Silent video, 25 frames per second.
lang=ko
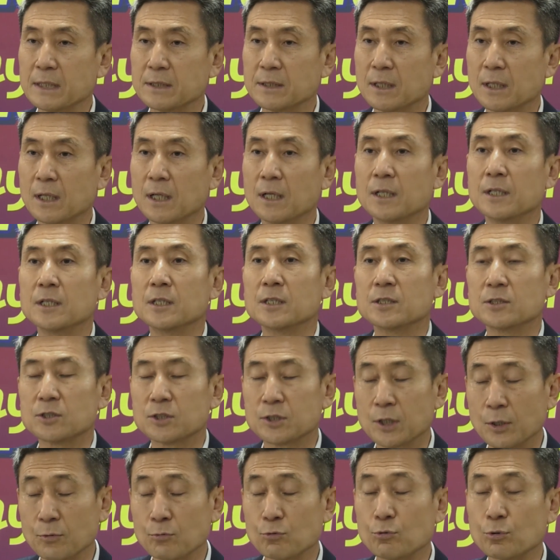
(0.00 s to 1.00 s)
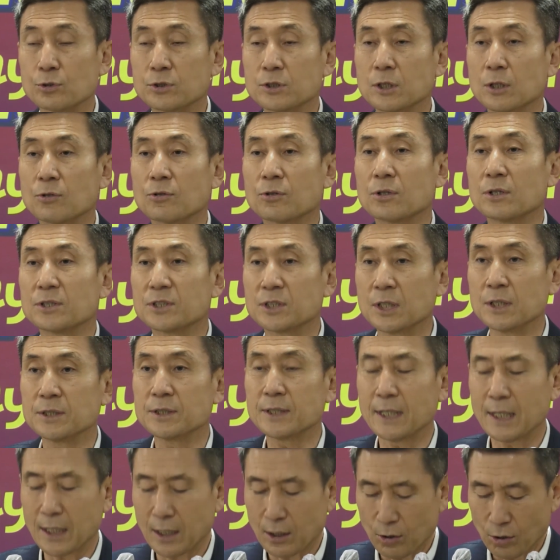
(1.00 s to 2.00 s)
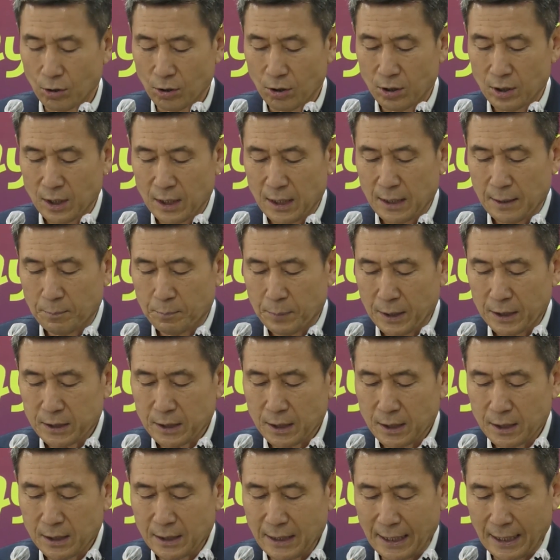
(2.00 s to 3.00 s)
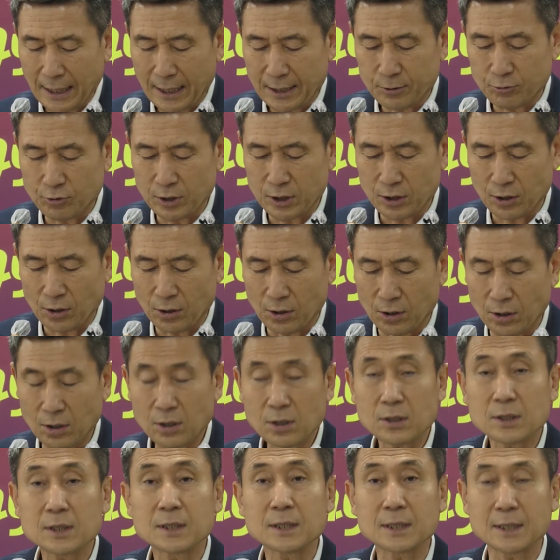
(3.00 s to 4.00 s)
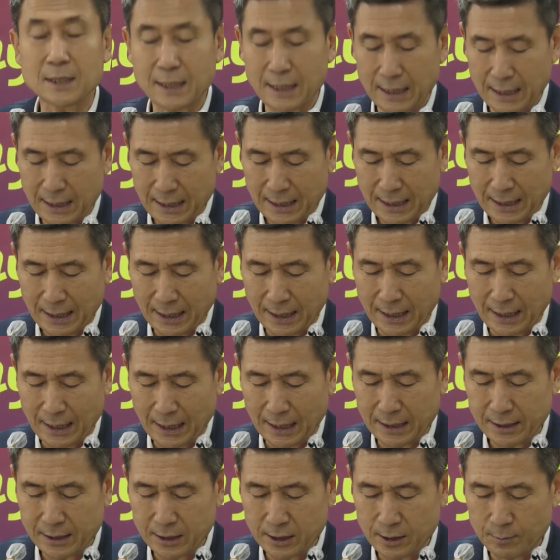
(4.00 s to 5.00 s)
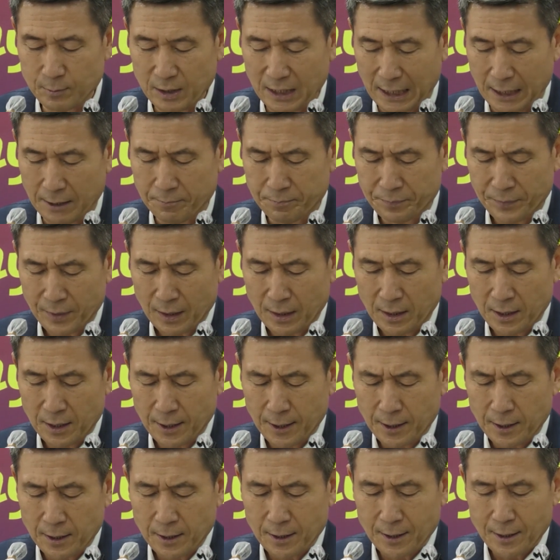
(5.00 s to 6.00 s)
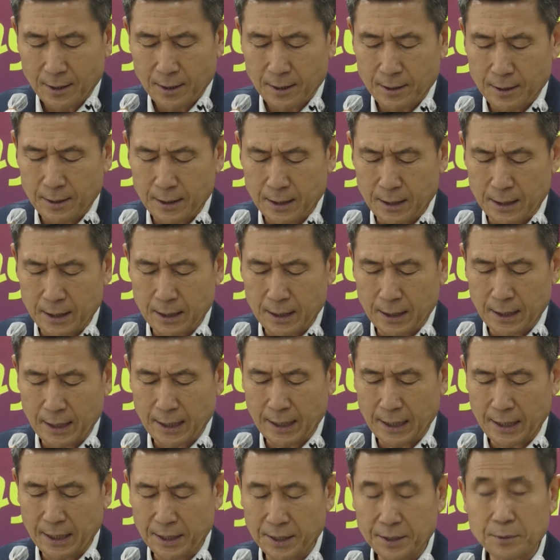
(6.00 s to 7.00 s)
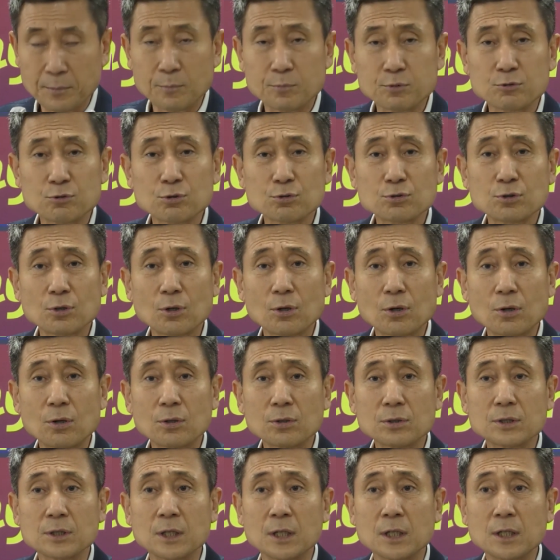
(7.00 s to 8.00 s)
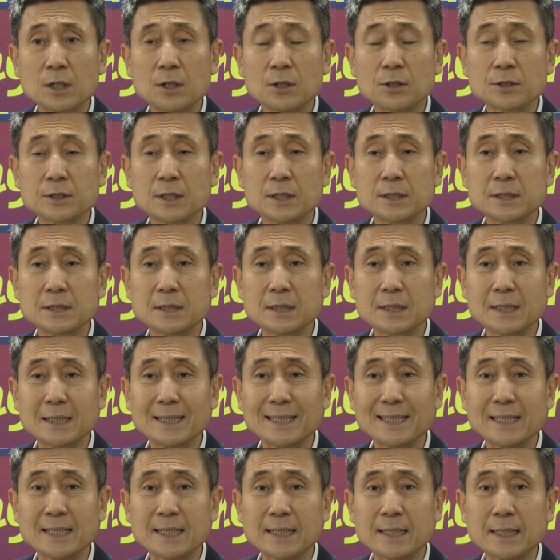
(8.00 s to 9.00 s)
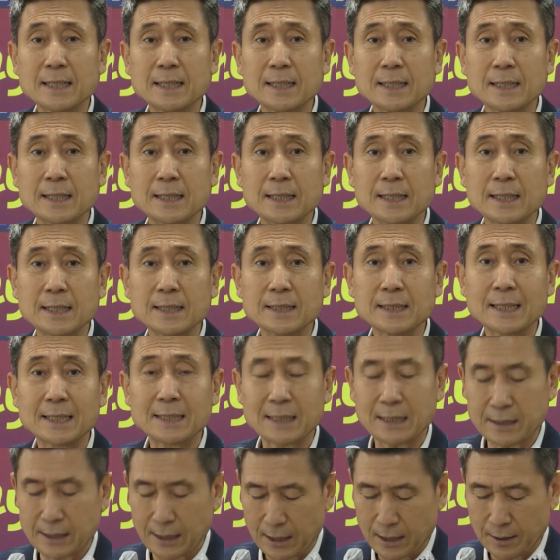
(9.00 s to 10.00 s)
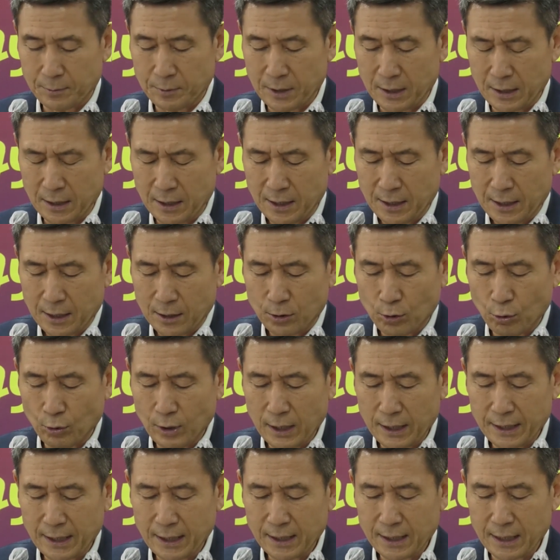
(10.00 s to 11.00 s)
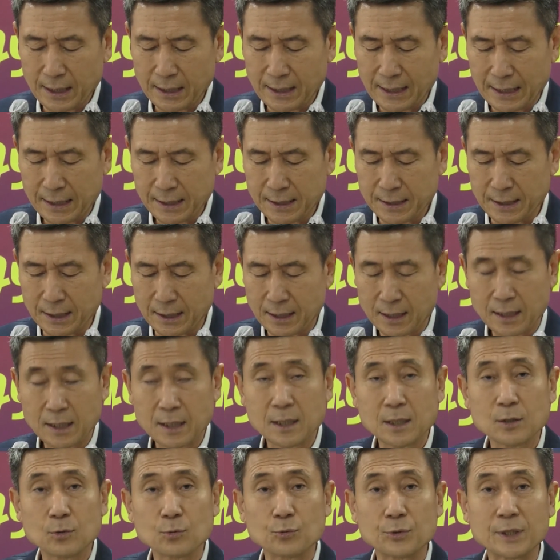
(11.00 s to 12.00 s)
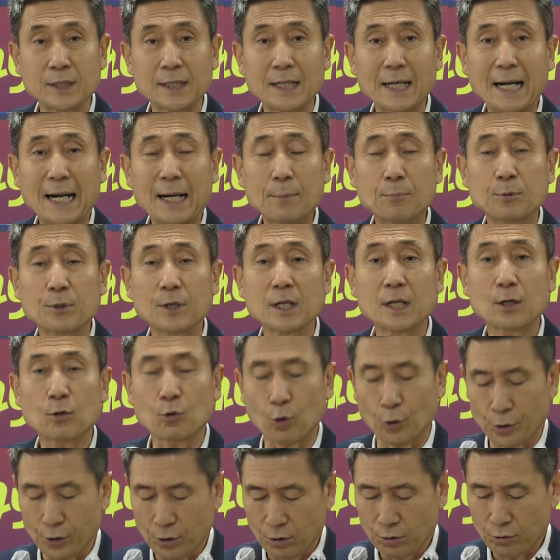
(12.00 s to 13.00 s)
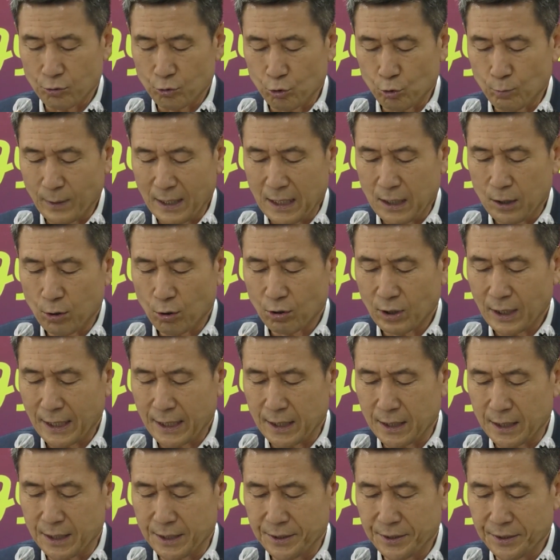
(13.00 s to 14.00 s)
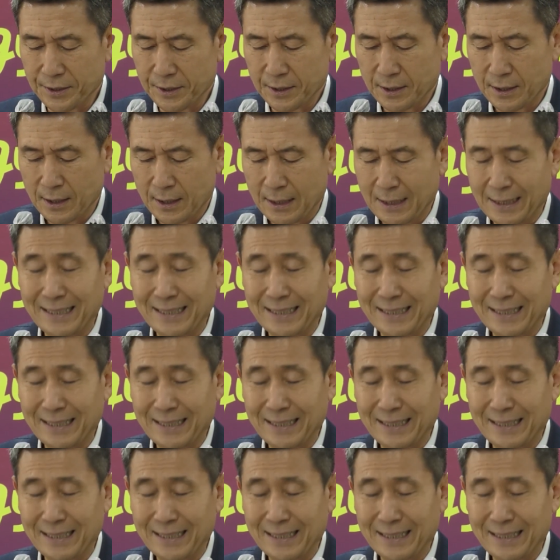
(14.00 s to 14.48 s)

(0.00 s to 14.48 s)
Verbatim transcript: 해서 전국적으로 전 세계로 퍼져나갈 수 있도록 그렇게 해나갈 것입니다. 에, 수소 연료전지 예타 산업이 통과된 것에 따른 우리 앞으로의 고용 유발 효과는